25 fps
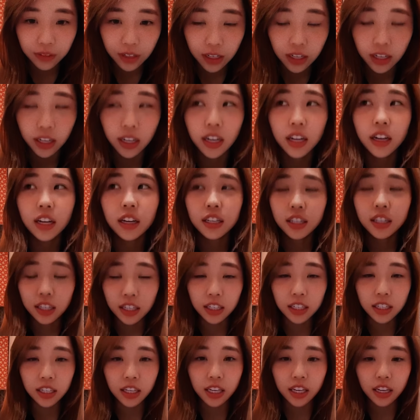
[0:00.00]
呃，
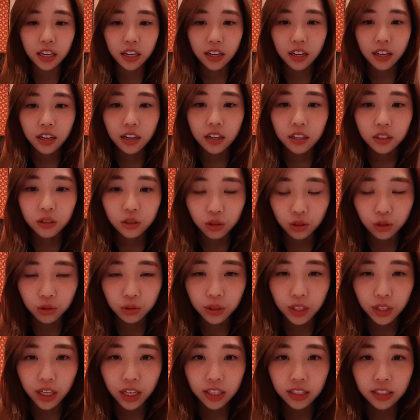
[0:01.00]
隔离
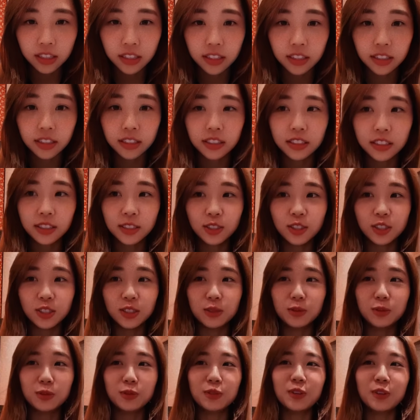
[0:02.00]
酒店的
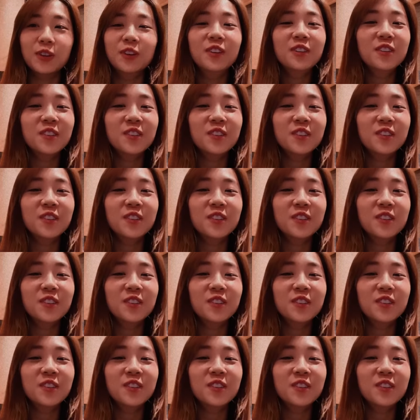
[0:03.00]
食物，